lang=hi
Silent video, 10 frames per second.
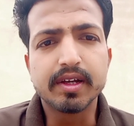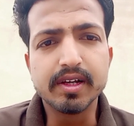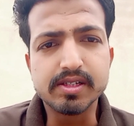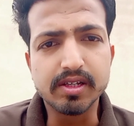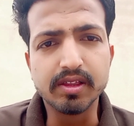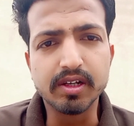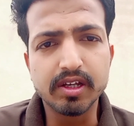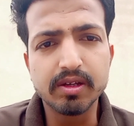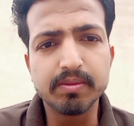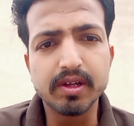कि
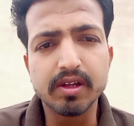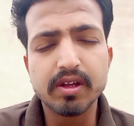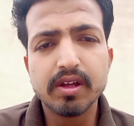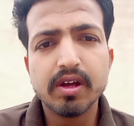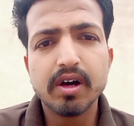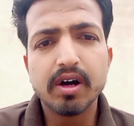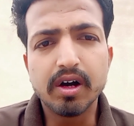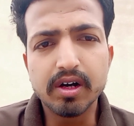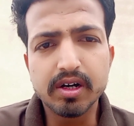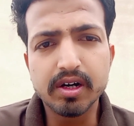ज़िंदगी में
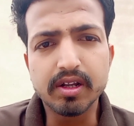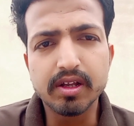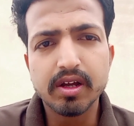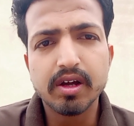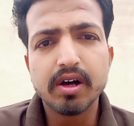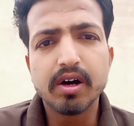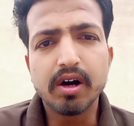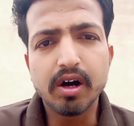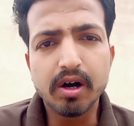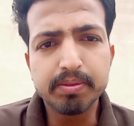अगर
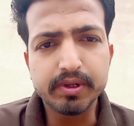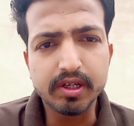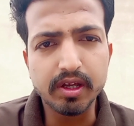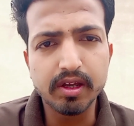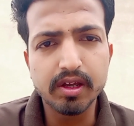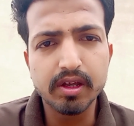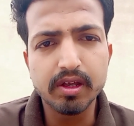आपके